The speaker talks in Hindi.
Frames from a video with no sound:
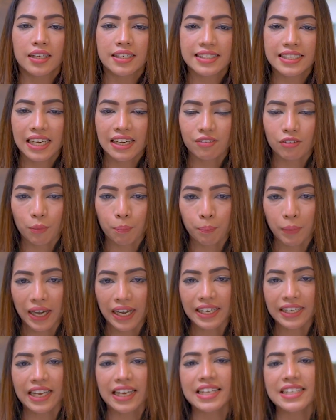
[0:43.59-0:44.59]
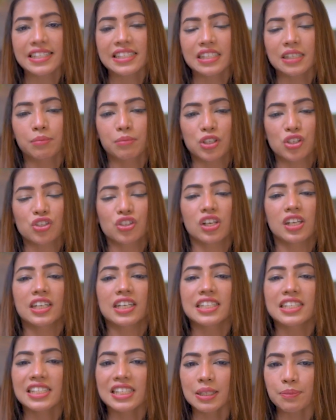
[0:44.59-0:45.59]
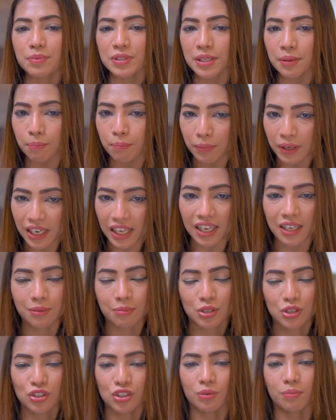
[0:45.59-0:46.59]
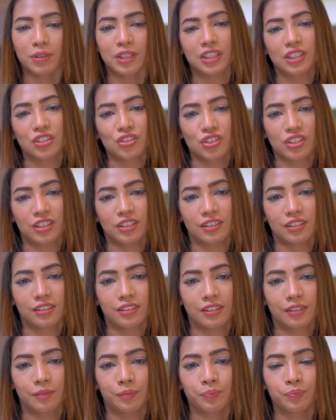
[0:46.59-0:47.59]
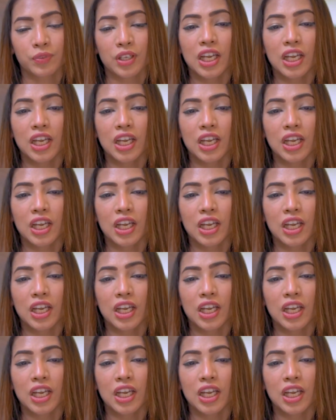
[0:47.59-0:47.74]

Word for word: इसके अलावा पैराडाइज कमर्शियल का सबसे बड़ा कमर्शियल बनने जा रहा है